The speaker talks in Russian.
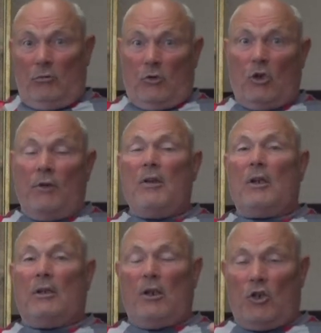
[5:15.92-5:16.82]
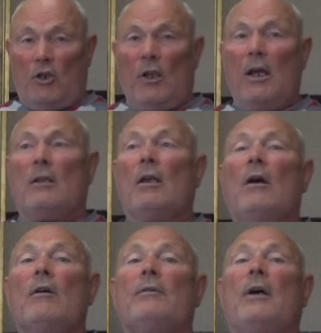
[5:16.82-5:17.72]
человек начинает
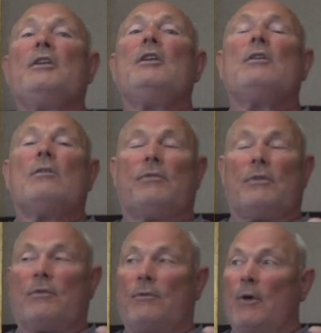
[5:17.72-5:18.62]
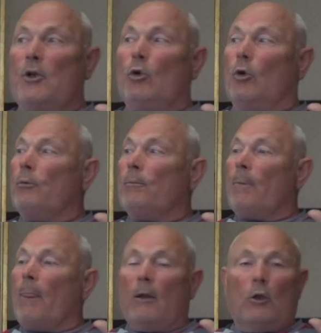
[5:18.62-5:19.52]
входить в свою
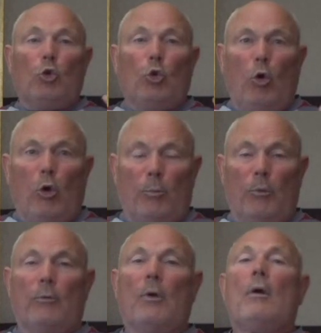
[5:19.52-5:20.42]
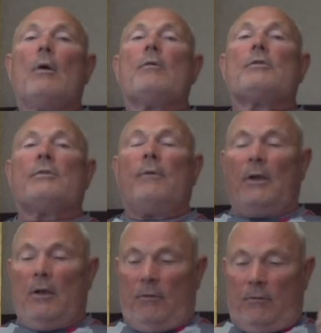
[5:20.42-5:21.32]
норму, в
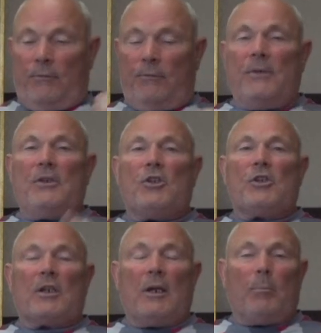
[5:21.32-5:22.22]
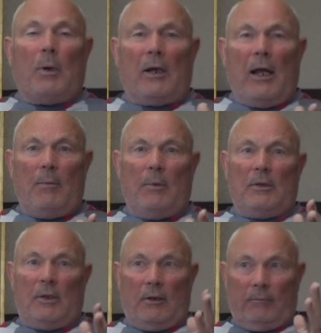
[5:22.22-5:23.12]
свои физические
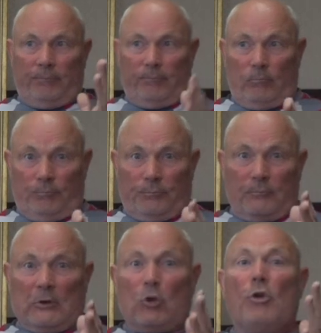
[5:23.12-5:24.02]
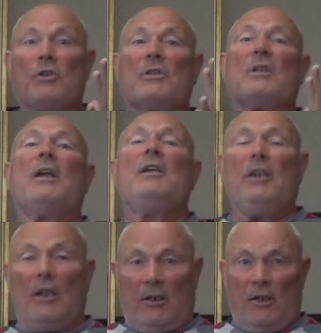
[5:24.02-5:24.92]
параметры, то есть
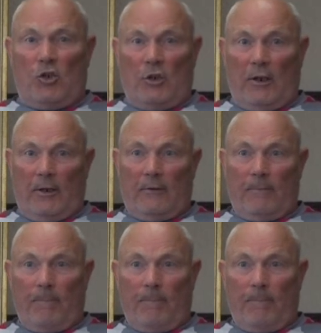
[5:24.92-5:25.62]
стройнеть начинает.